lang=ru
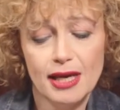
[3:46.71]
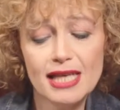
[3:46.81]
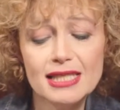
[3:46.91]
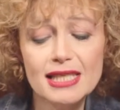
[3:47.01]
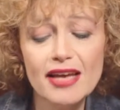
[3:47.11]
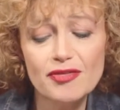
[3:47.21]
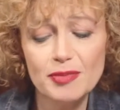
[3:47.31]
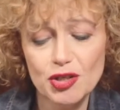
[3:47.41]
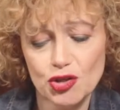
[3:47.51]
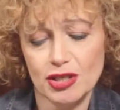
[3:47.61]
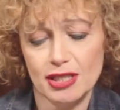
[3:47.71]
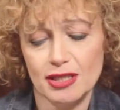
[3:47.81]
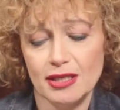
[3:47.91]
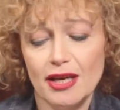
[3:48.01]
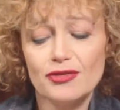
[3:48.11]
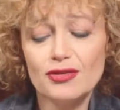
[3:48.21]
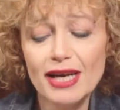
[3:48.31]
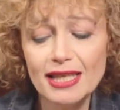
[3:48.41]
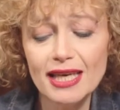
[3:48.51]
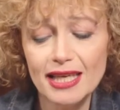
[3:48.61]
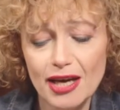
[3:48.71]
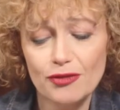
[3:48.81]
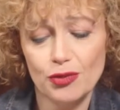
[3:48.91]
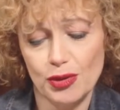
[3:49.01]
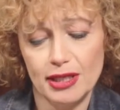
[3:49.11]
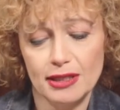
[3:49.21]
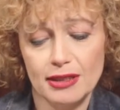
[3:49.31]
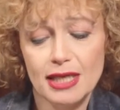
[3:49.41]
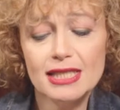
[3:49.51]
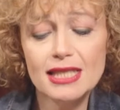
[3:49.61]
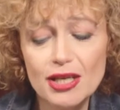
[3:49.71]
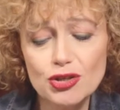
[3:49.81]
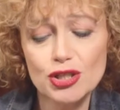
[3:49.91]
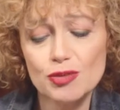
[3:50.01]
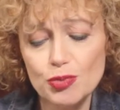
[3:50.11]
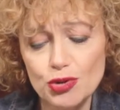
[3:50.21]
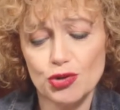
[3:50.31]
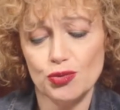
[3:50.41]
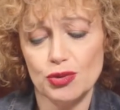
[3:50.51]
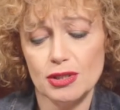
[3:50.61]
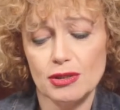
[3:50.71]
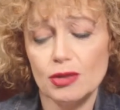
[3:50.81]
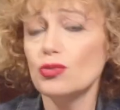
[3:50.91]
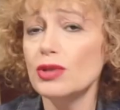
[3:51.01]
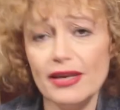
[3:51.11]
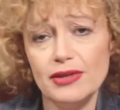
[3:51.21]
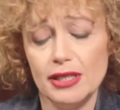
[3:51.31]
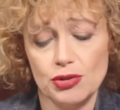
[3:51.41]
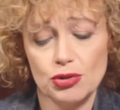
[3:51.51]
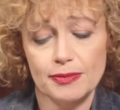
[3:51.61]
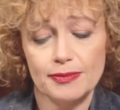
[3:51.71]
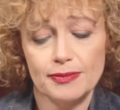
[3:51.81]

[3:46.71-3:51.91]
Оставь мне жизнь, в твоей я воле. Скажи, спущусь, куда велишь?